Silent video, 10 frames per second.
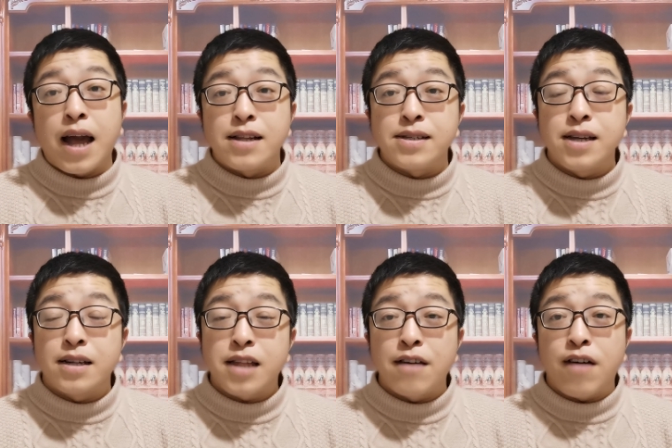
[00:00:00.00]
赶集
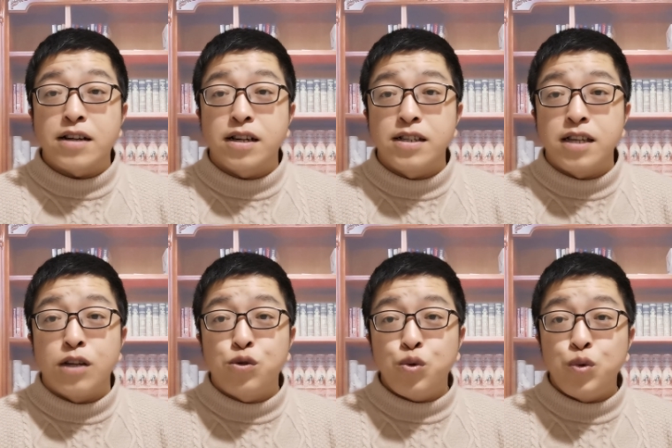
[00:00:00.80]
啊，再发生一
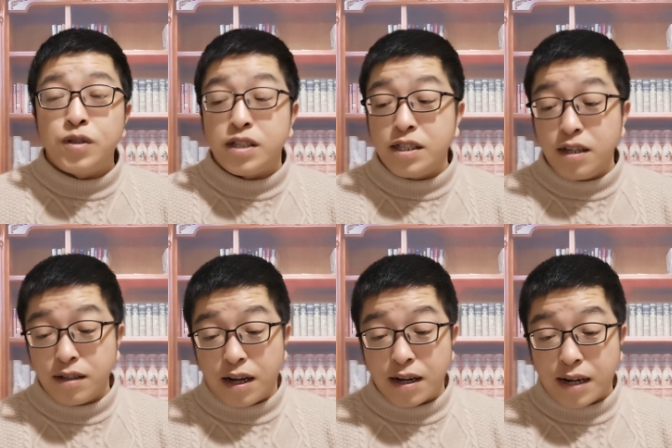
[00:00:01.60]
些聚集性
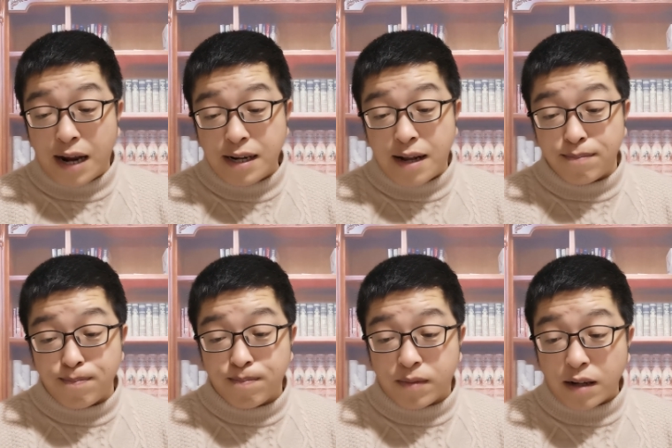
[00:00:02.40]
的感
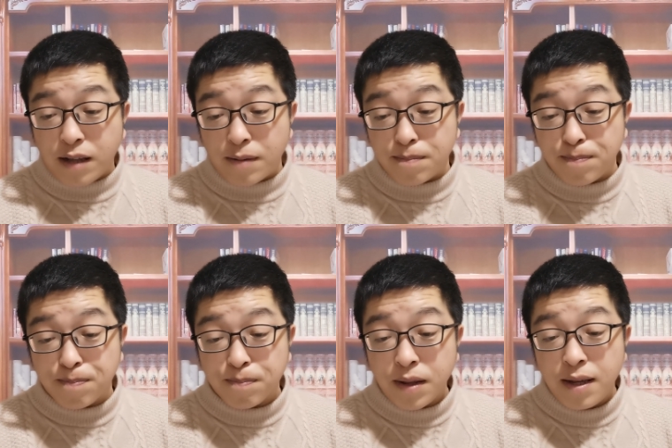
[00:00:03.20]
染等等。
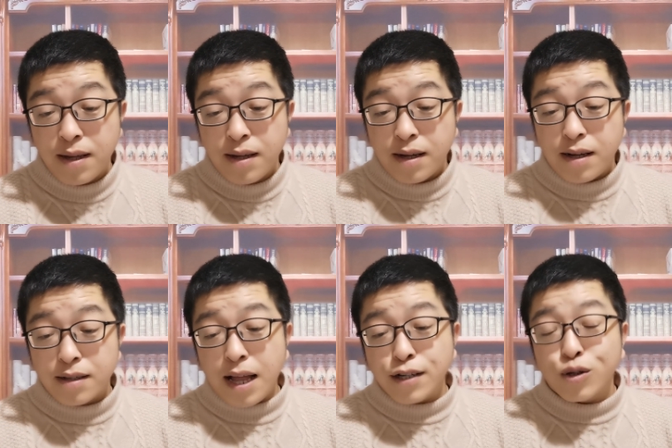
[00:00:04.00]

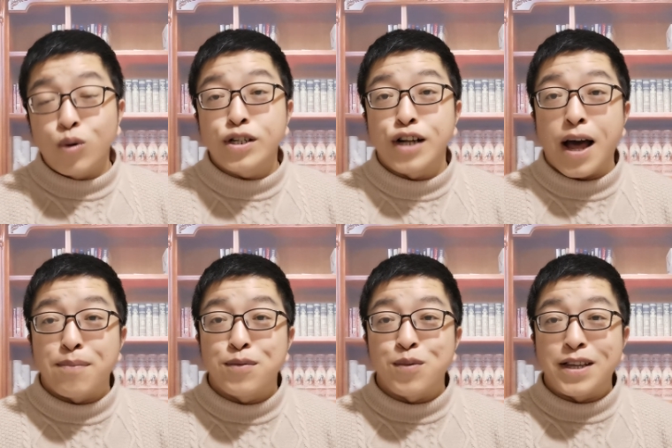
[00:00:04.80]
呃，但是同时
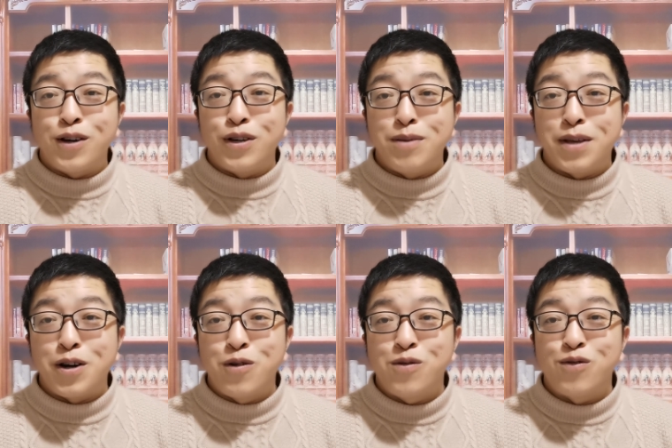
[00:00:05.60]
啊，对吧？也有一
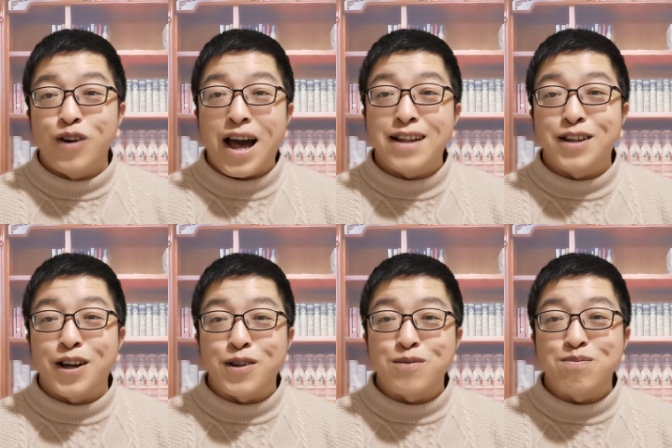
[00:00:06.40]
名武汉
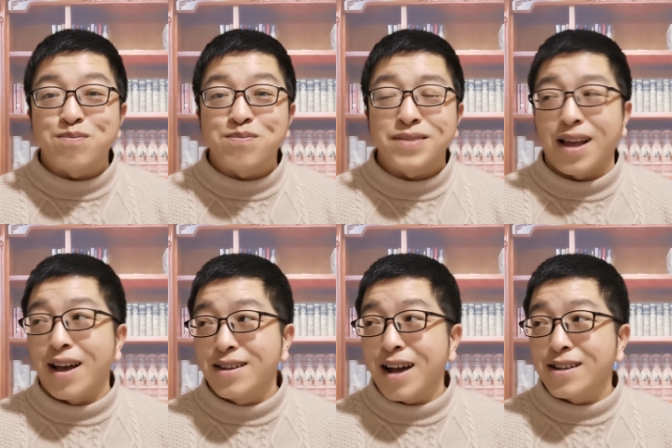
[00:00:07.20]
的
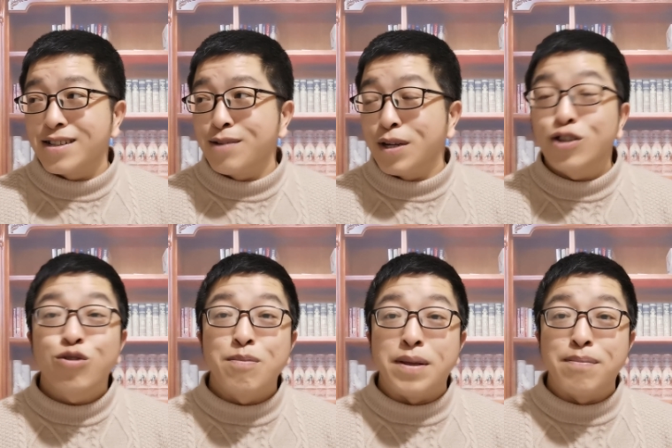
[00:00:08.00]
啊，应该是一名
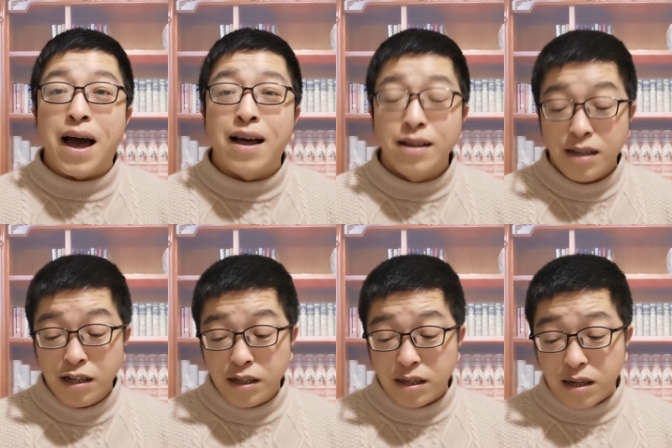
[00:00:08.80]
村民吧，
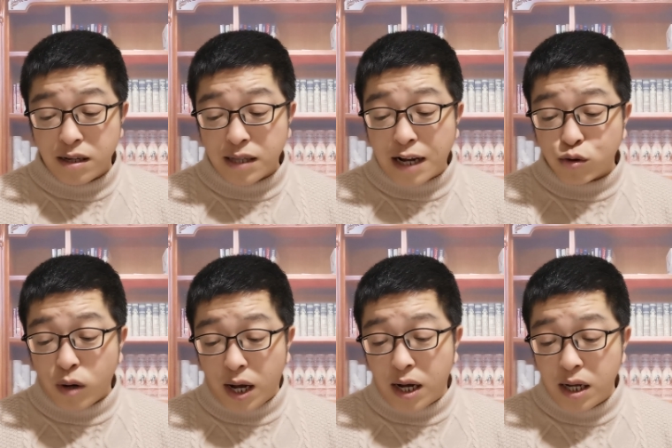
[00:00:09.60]
呃，他
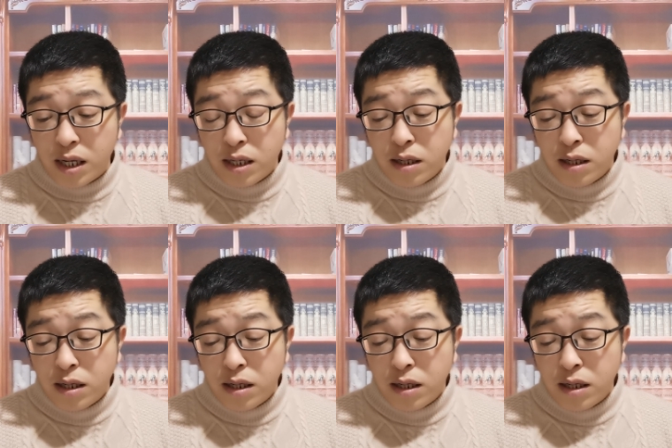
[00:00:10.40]
说啊，